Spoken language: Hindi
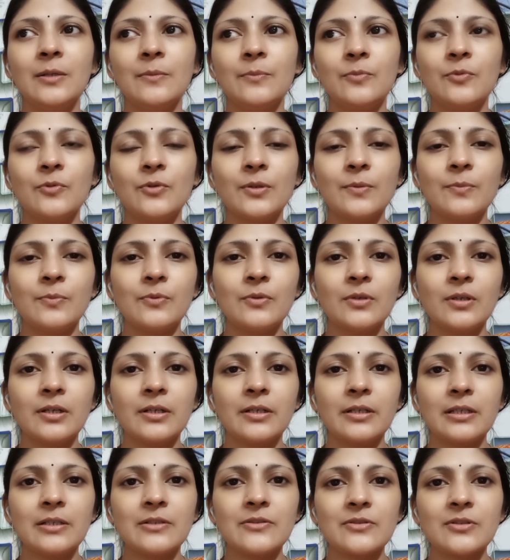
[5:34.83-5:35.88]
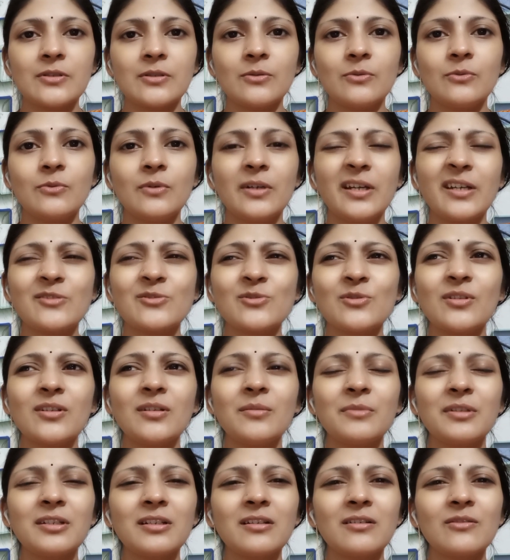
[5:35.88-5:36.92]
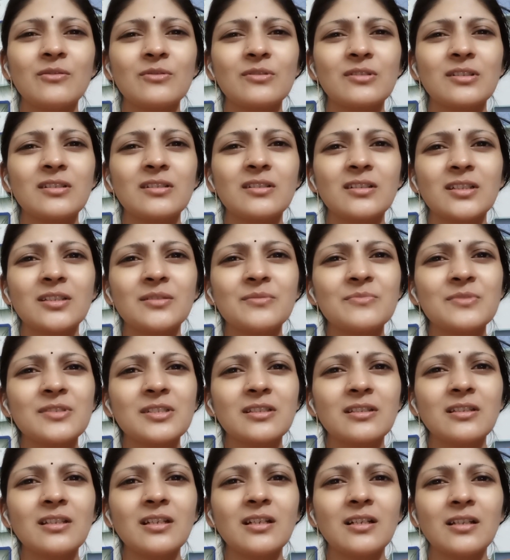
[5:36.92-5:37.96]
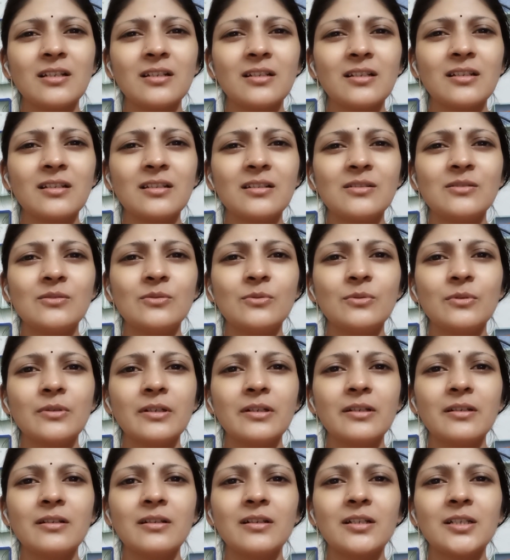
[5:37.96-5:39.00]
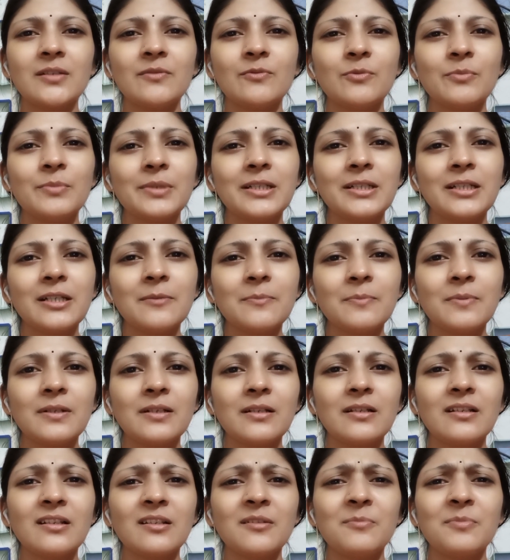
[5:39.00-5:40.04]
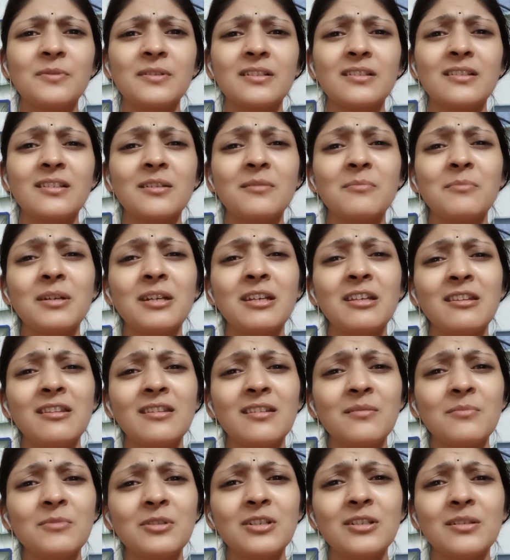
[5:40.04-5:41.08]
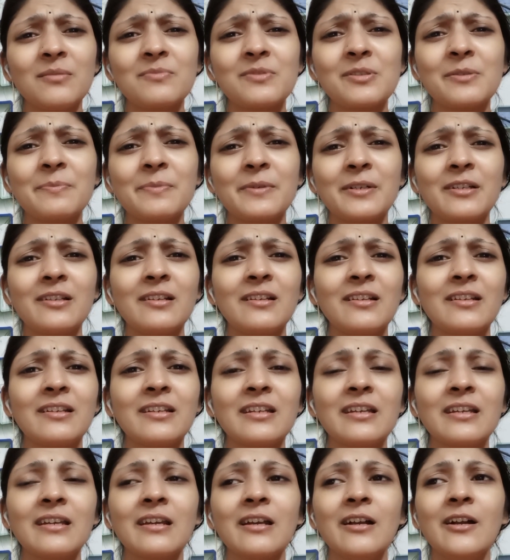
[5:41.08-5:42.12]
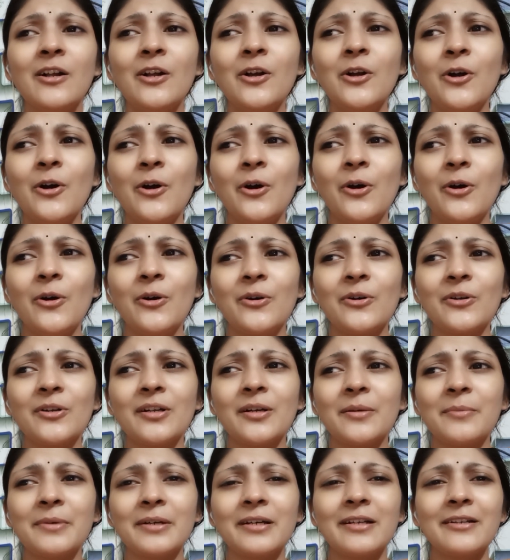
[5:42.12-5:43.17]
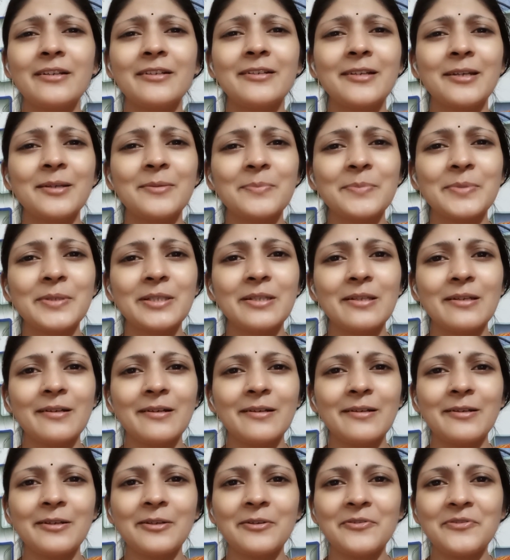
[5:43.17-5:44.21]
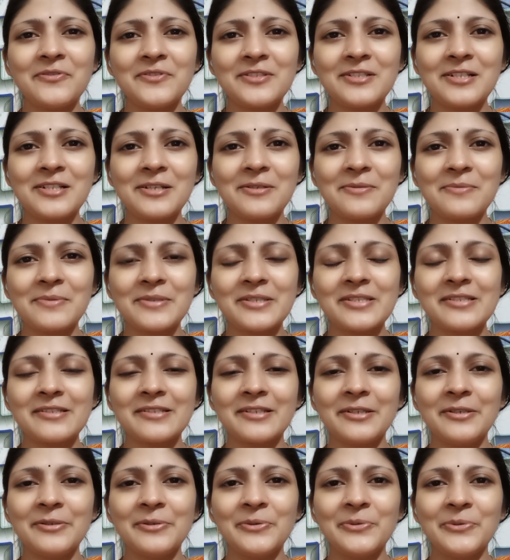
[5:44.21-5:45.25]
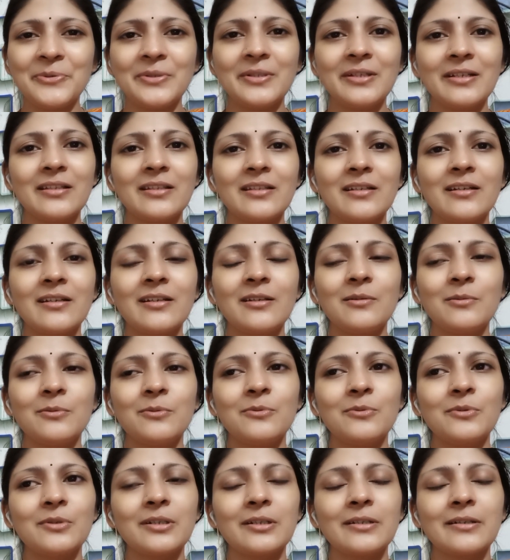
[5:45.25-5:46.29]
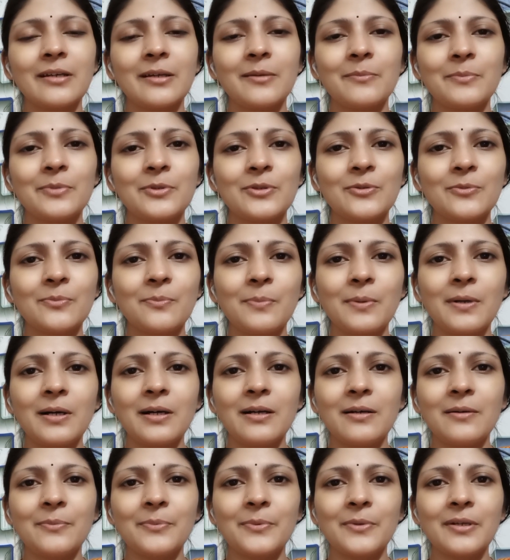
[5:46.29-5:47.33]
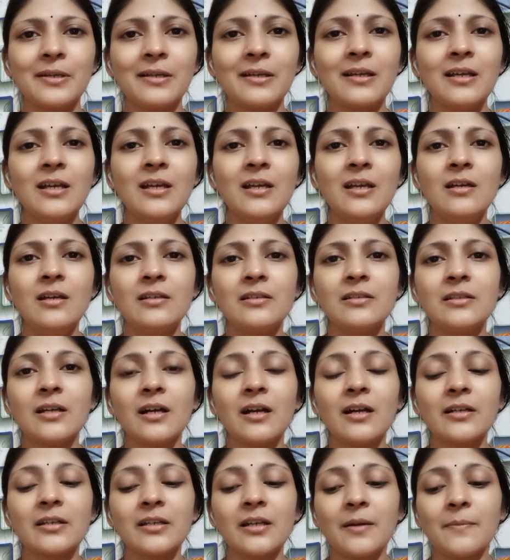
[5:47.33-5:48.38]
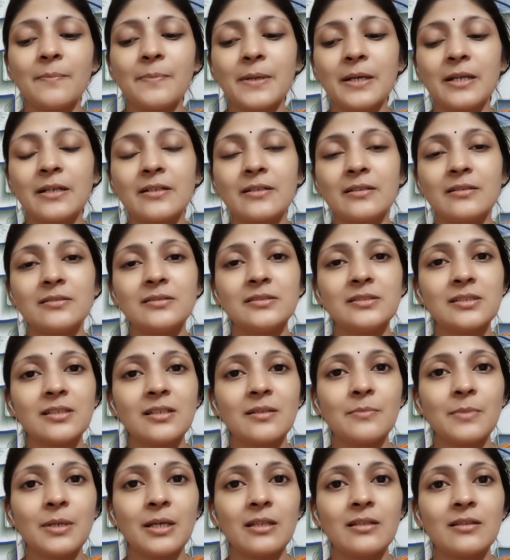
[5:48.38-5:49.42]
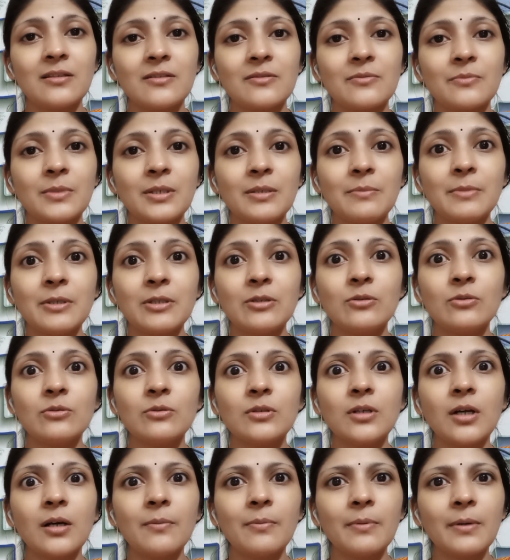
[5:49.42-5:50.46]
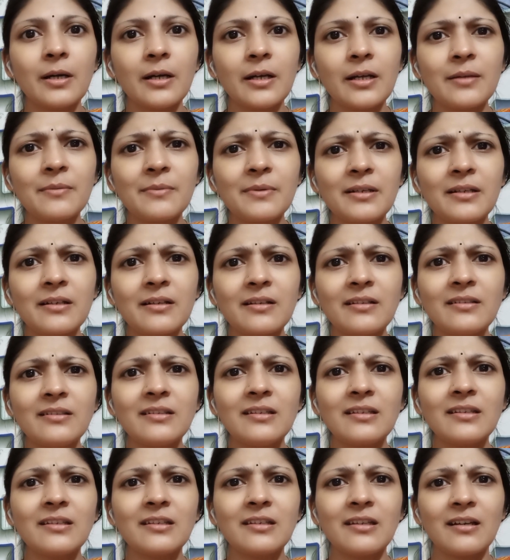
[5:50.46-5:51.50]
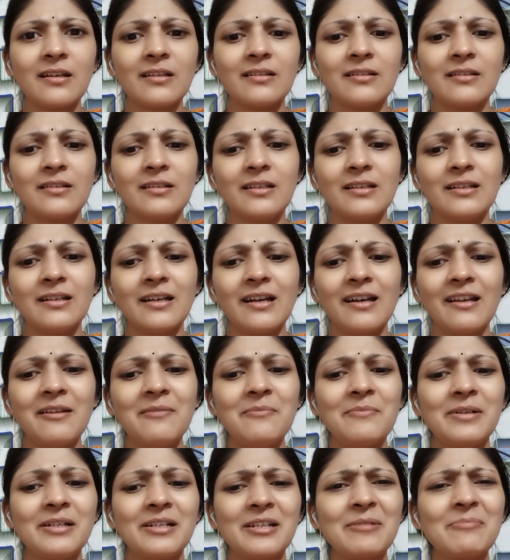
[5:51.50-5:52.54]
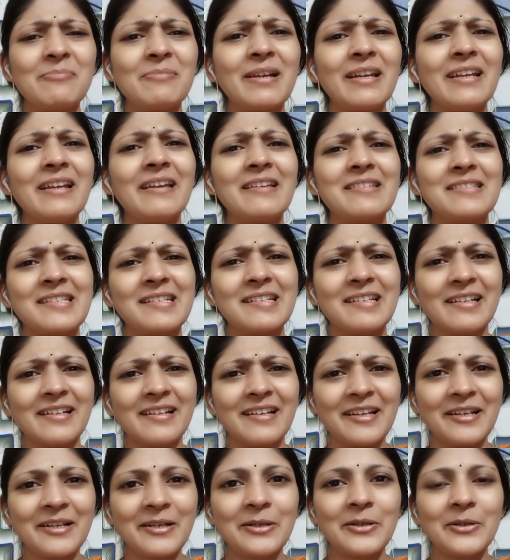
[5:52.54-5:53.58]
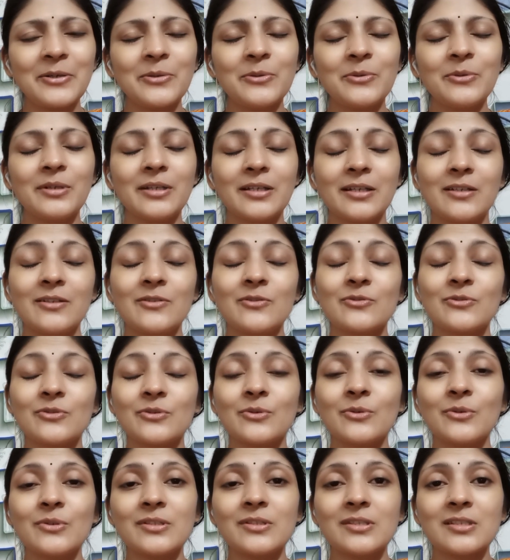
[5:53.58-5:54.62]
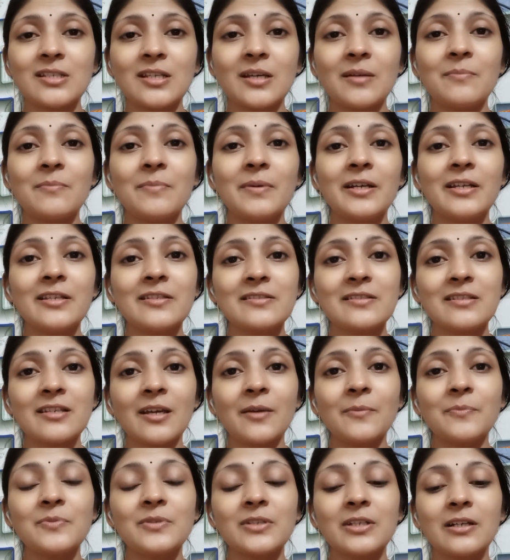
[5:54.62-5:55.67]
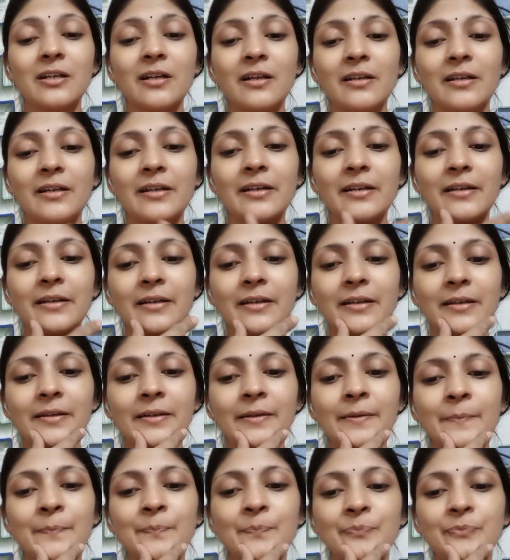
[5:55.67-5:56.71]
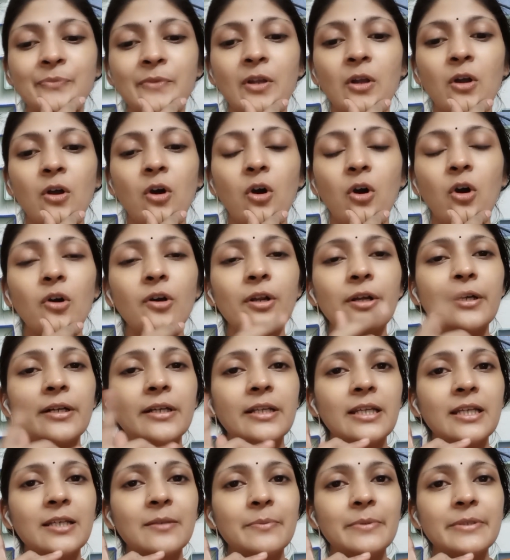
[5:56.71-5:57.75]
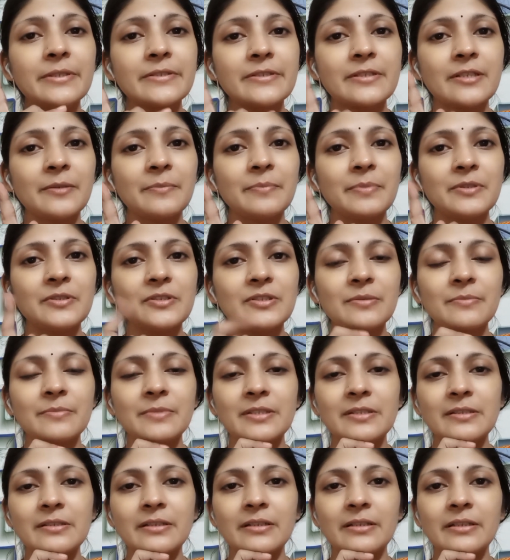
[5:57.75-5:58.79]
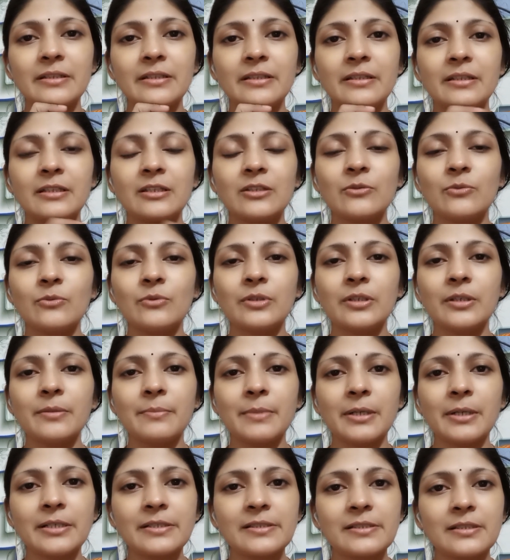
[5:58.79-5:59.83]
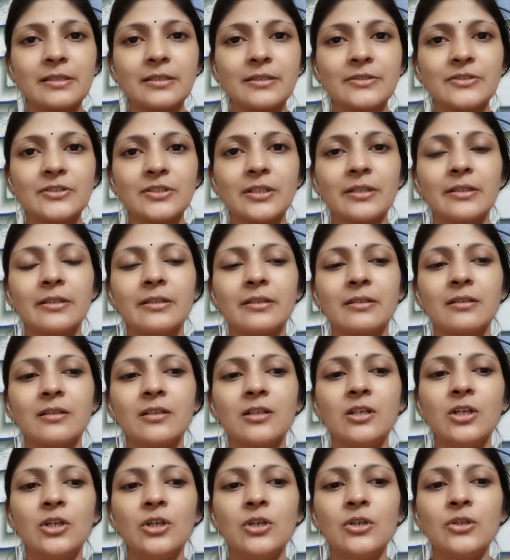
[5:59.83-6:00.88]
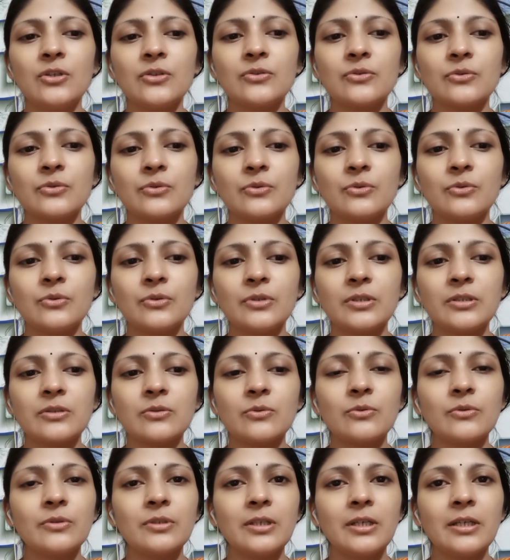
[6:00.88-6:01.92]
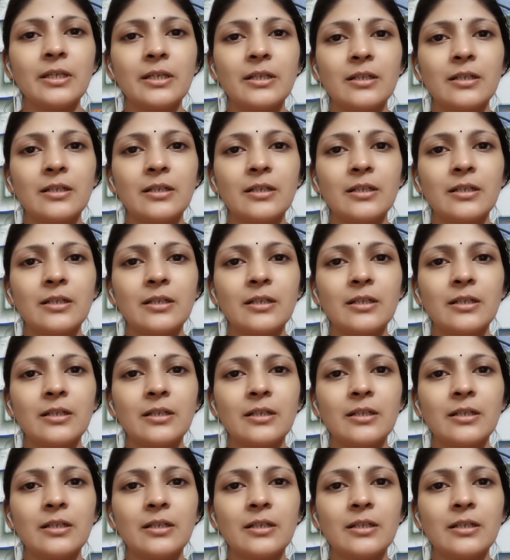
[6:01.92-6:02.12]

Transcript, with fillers: पूरा पूरा अटेंशन दूँ एक्चुअली मैं ना उसके टर्म्स इतने अलग अलग हो गए ना कि वो मेरे ही पल्ले नहीं पढ़ते मैं हिंदी मीडियम से पढ़ी लिखी और हमारे टाइम पे इतना टफ सिलेबस नहीं होता था इन लोगों के टाइम पे तो बाप रे क्या क्या पैटर्न्स हैं मैथ्स में मैं तो घबरा गई मैंने कहा ये क्या तरीका है अरे मल्टीप्लाई ऐसे करना है कर दो लेकिन उसको स्टेप बाय स्टेप सिखाया गया है और अगर एक भी स्टेप बच्चे मिस कर देते हैं तो उनके मार्क्स कट जाते हैं सो so, इसको यही